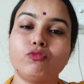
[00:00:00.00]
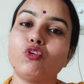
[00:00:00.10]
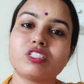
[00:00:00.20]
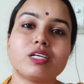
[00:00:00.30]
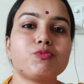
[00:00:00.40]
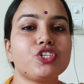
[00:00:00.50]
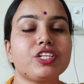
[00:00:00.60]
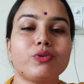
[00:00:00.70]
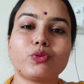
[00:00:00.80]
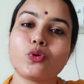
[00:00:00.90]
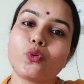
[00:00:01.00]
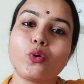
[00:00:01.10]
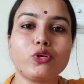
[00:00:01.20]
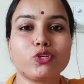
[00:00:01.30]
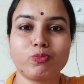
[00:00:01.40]
वो सब चीज़ें उनको
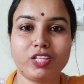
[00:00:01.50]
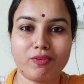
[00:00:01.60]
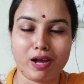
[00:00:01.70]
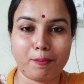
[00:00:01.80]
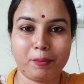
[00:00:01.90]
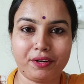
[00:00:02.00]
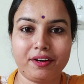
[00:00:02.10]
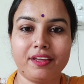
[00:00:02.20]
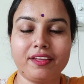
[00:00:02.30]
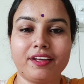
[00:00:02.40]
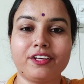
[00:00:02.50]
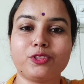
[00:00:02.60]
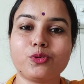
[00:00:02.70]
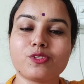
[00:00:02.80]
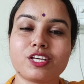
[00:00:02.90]
कोई सुविधा वहाँ पर नहीं है
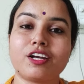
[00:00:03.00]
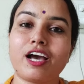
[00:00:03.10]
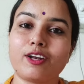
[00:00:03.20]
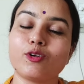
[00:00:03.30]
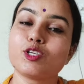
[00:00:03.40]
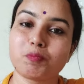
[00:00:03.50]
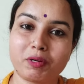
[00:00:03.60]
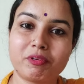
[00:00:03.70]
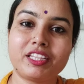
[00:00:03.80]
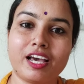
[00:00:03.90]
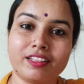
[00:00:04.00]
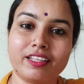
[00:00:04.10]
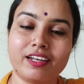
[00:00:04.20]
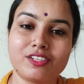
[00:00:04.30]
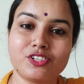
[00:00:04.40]
तो सरकार को इस पर भी ध्यान
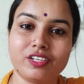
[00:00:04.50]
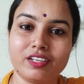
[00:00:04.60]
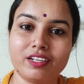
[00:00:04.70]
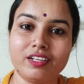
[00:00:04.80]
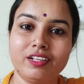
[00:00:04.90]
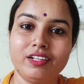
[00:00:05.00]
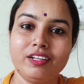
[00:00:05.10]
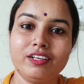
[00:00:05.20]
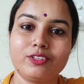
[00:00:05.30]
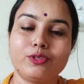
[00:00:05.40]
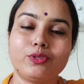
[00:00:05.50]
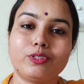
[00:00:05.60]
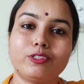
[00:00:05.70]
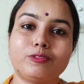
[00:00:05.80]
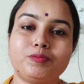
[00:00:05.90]
देना चाहिए तो
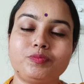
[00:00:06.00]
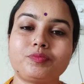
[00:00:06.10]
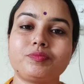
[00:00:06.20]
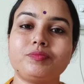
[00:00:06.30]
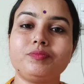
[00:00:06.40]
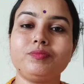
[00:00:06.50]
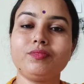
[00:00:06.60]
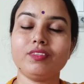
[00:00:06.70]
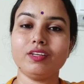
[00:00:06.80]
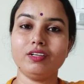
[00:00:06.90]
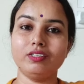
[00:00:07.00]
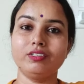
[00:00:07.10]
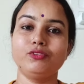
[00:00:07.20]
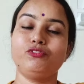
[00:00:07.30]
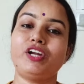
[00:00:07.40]

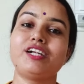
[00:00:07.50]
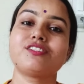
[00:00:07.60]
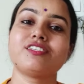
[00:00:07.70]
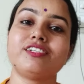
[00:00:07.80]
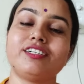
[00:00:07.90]
फ्रेंड्स